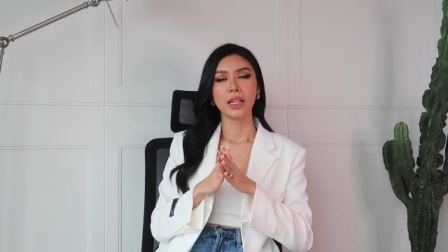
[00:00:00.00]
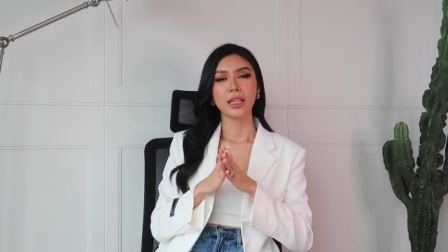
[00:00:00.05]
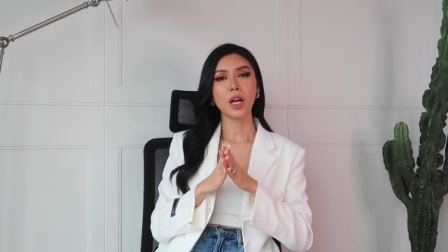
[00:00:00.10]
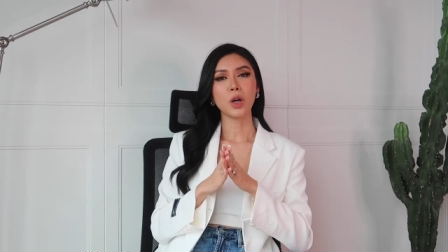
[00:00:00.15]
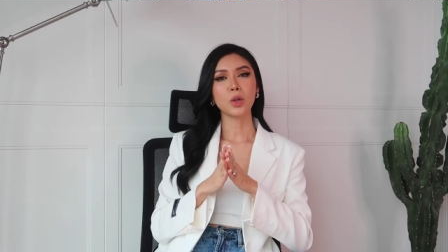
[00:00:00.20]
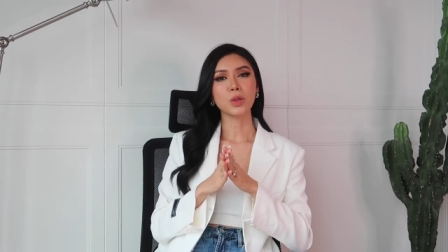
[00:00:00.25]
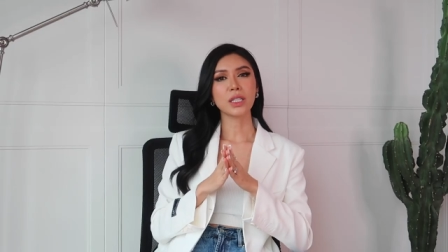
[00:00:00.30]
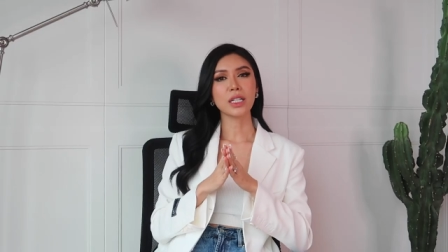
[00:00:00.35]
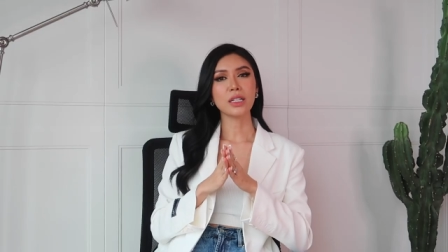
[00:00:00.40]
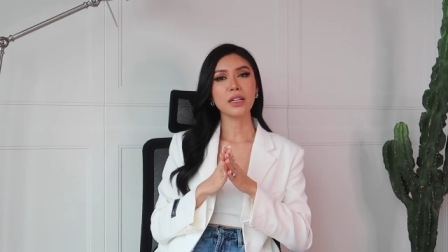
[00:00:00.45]

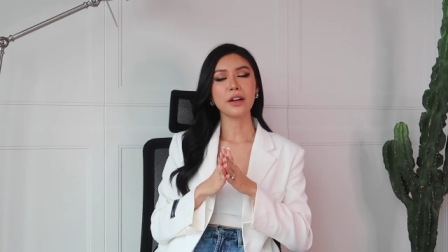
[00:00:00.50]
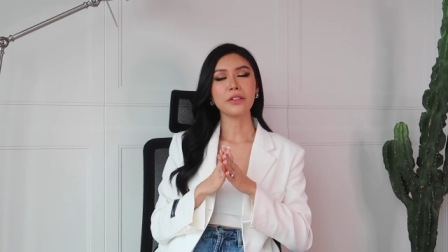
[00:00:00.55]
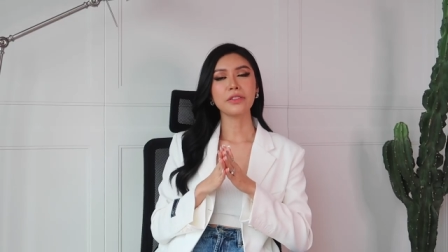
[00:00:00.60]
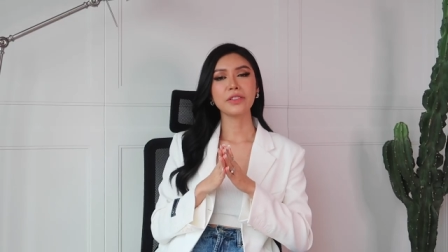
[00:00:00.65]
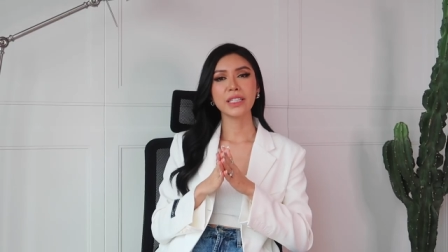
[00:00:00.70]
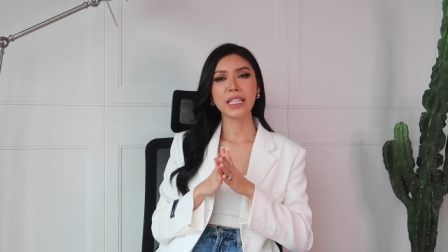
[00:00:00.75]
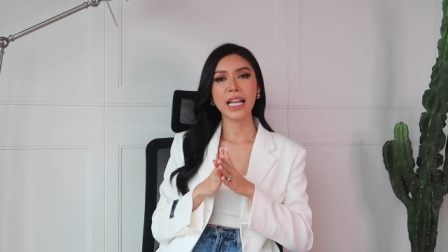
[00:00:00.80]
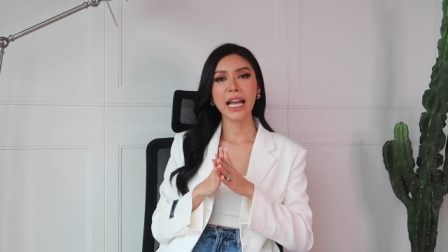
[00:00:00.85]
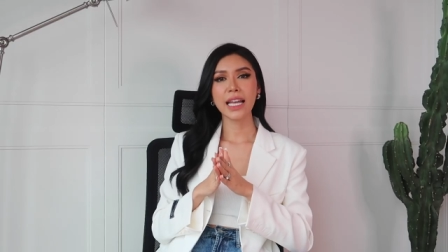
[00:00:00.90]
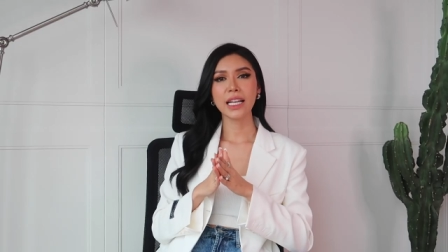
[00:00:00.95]
đầu tư ở
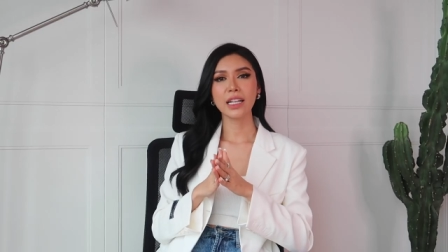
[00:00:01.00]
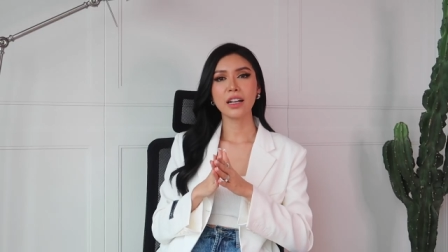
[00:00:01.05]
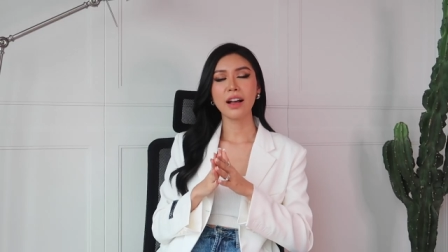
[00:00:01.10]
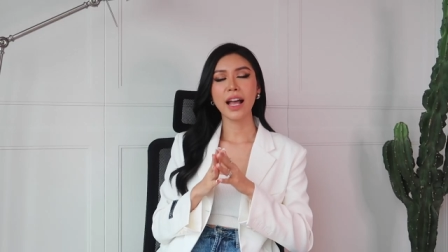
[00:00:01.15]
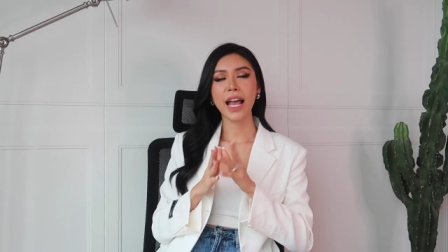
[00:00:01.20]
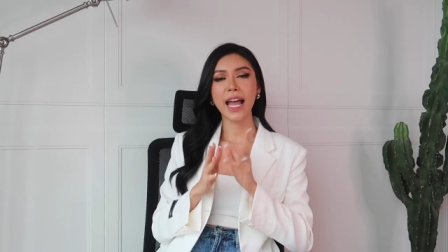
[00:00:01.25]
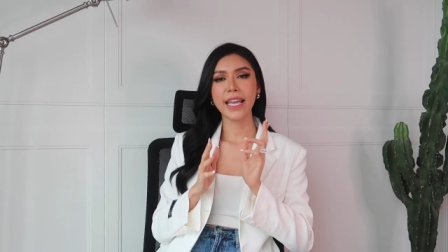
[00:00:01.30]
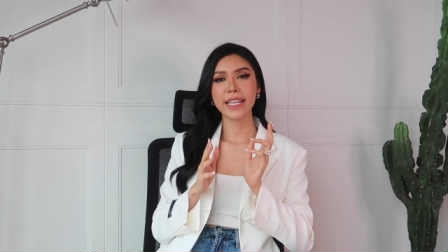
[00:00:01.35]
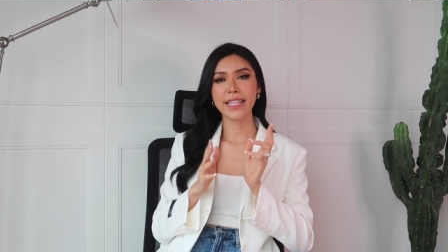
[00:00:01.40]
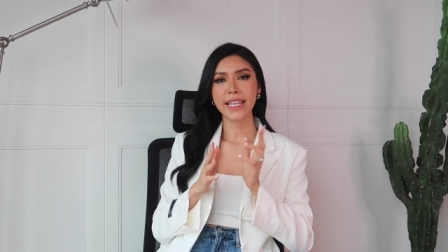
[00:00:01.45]
FinHay có
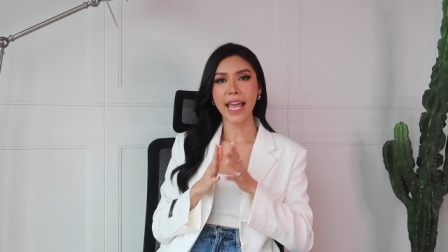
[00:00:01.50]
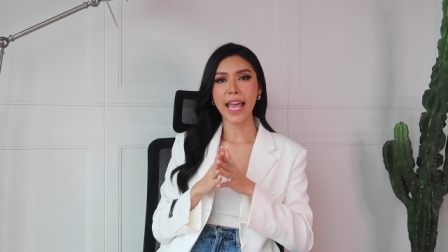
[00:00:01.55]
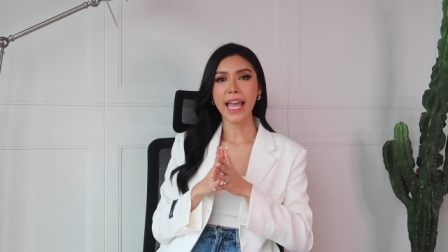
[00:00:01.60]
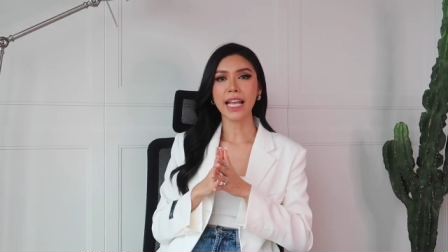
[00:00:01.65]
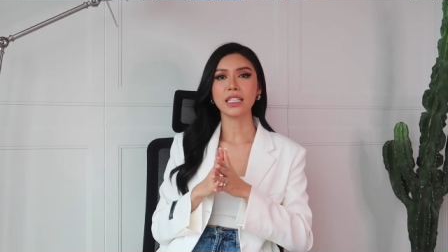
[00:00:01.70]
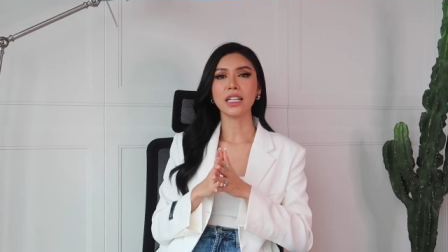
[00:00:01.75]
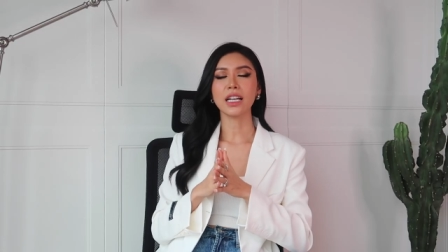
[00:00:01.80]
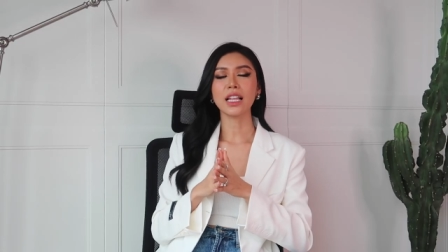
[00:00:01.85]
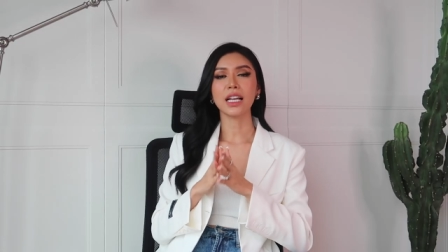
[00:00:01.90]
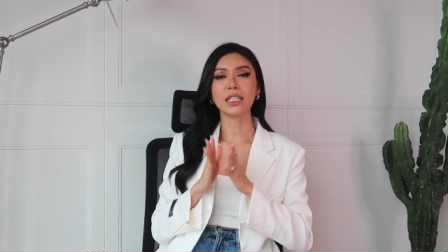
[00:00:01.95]
hai
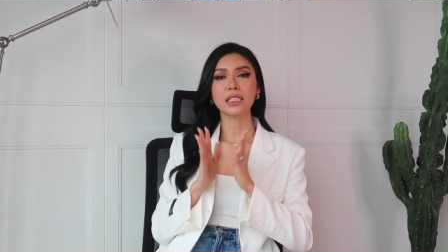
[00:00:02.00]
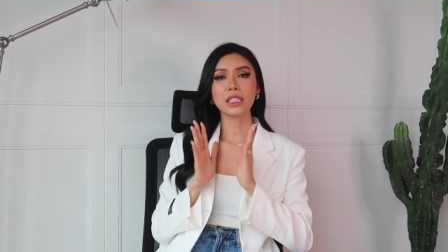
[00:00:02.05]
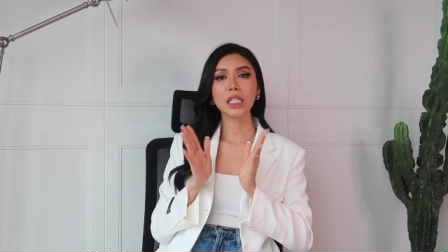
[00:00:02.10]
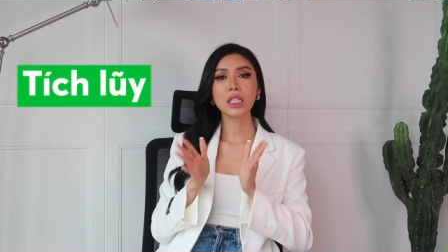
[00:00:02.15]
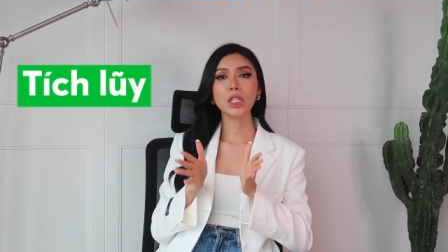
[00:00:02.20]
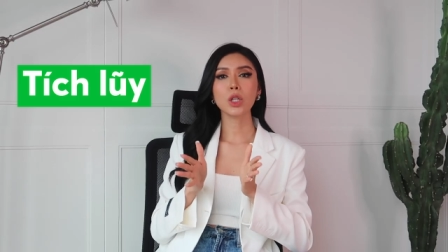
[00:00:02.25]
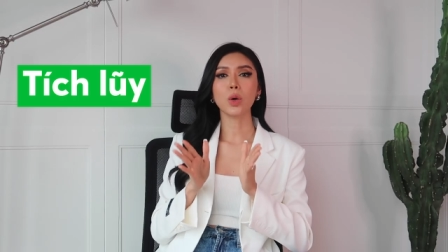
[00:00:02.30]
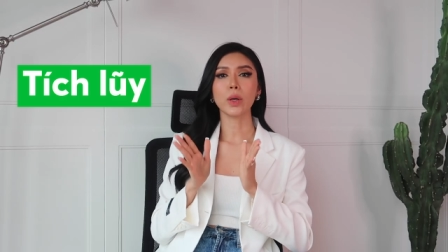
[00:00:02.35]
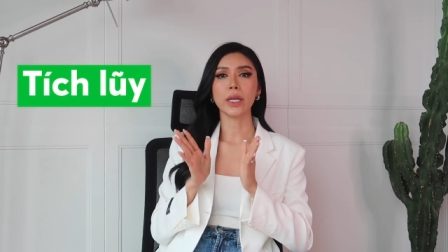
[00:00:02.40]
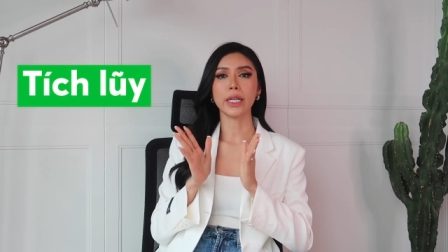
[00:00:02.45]
dạng đó là
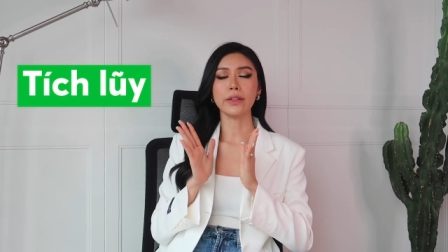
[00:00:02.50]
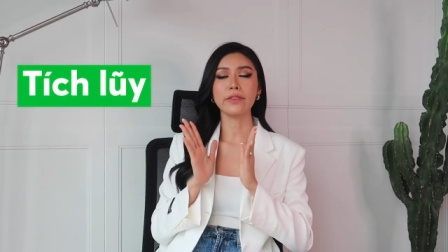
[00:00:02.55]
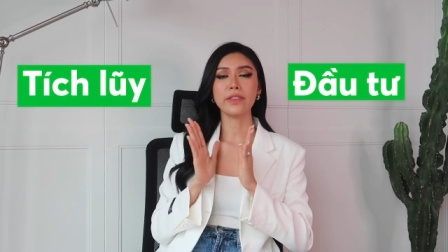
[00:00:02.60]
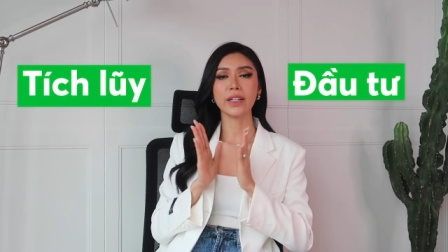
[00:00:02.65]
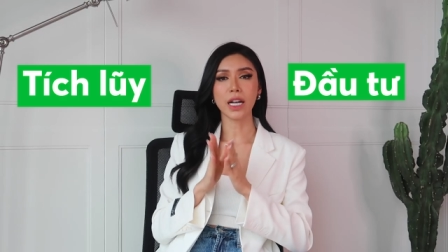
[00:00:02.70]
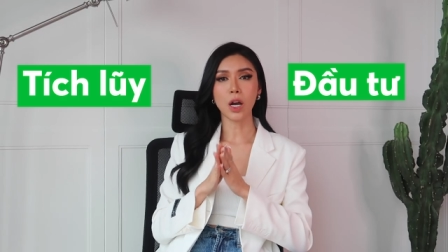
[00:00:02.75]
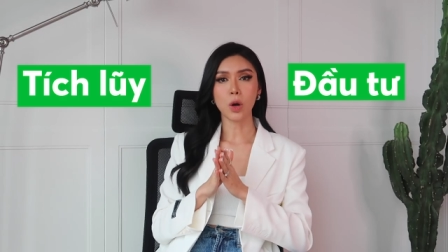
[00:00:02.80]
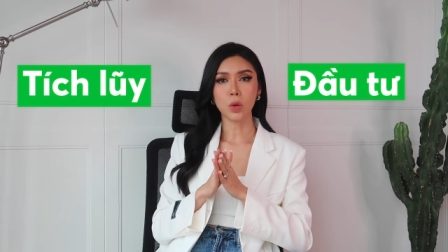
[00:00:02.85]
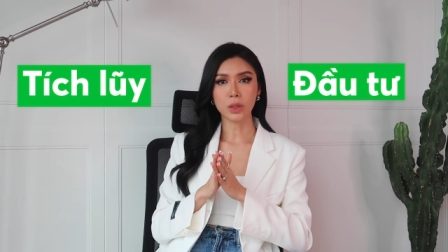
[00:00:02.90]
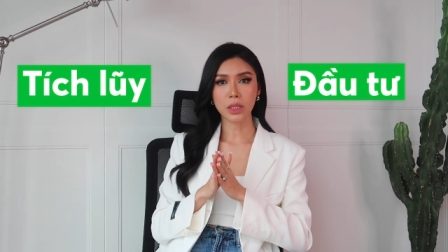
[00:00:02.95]
tích lũy
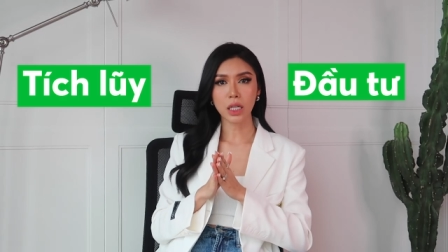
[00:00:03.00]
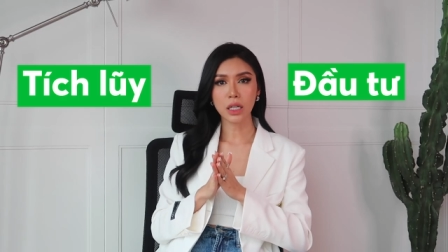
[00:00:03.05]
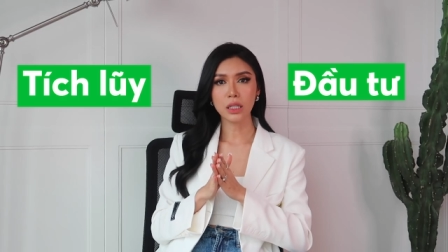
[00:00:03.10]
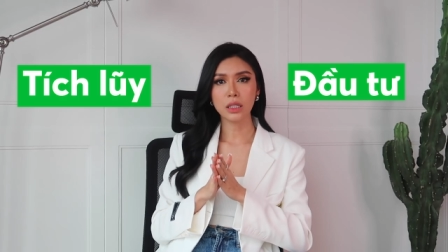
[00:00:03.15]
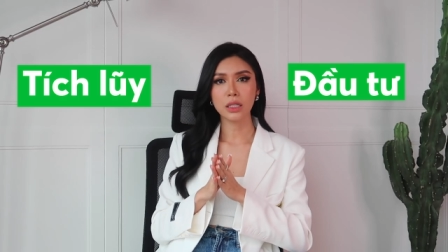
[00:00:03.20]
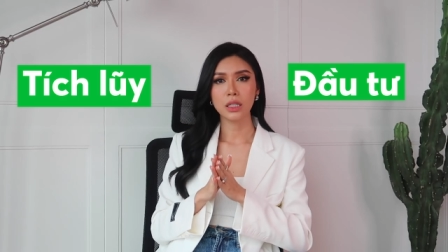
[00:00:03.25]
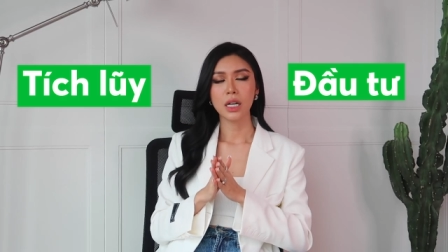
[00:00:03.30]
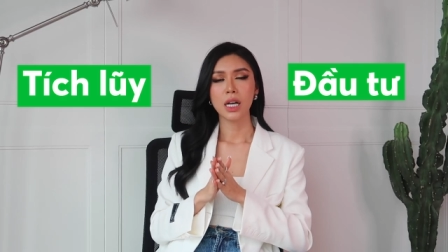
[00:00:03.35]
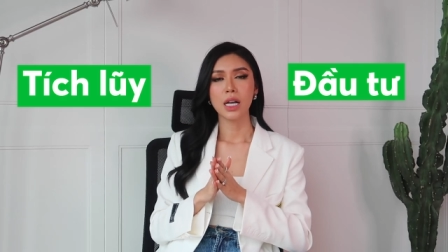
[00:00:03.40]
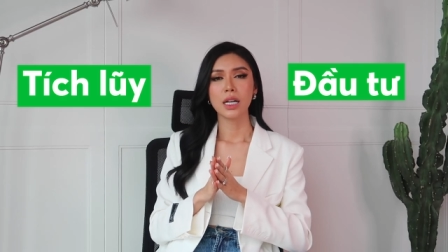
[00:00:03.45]
và đầu
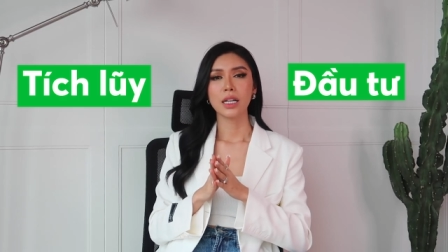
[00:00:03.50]
tư